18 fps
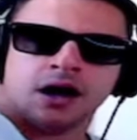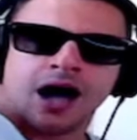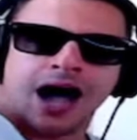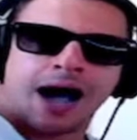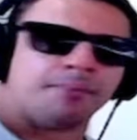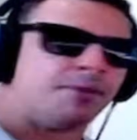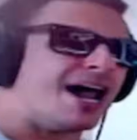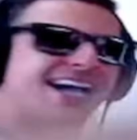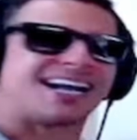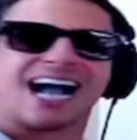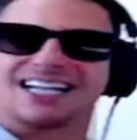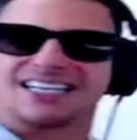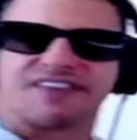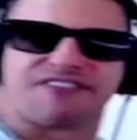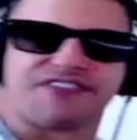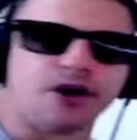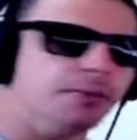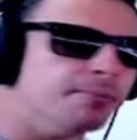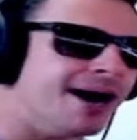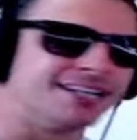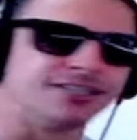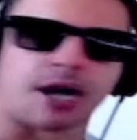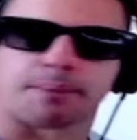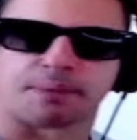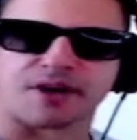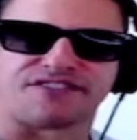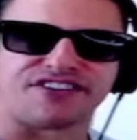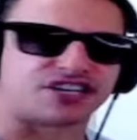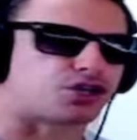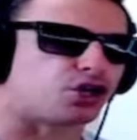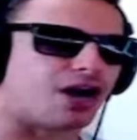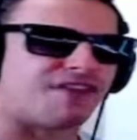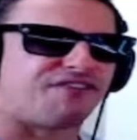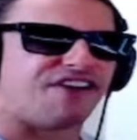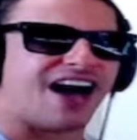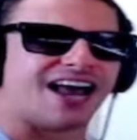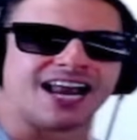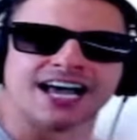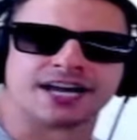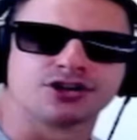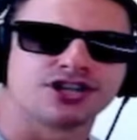A molecada filmando a professora falando